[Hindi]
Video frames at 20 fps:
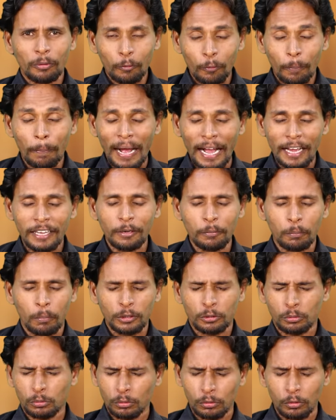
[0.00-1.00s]
ऊ बाई मस्त
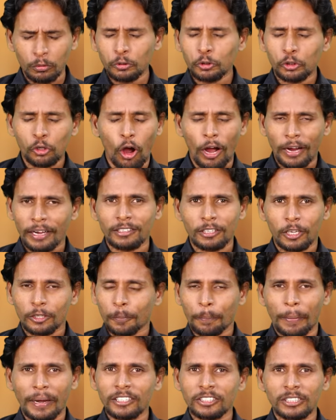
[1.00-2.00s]
मस्तु शौके
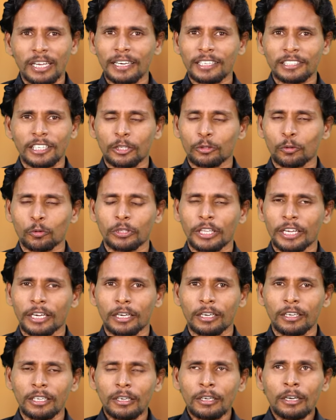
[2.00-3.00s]
जान्छ परेशानी जान्छ उनदेखि